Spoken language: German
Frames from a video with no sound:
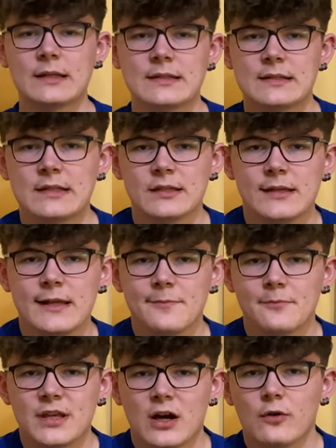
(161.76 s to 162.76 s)
ist hier
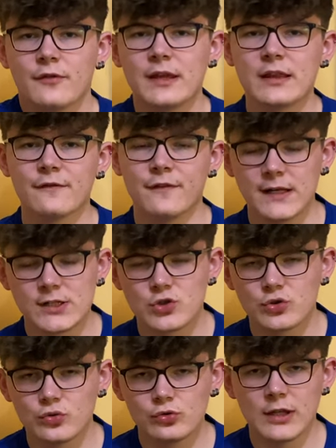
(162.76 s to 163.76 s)
neben mir auf jeden Fall
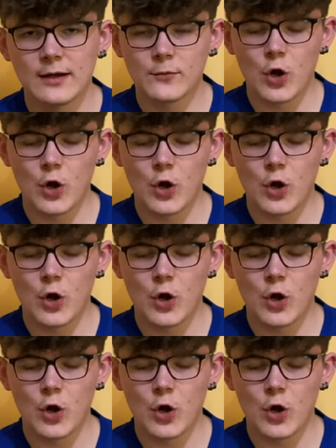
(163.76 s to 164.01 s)
schon gut am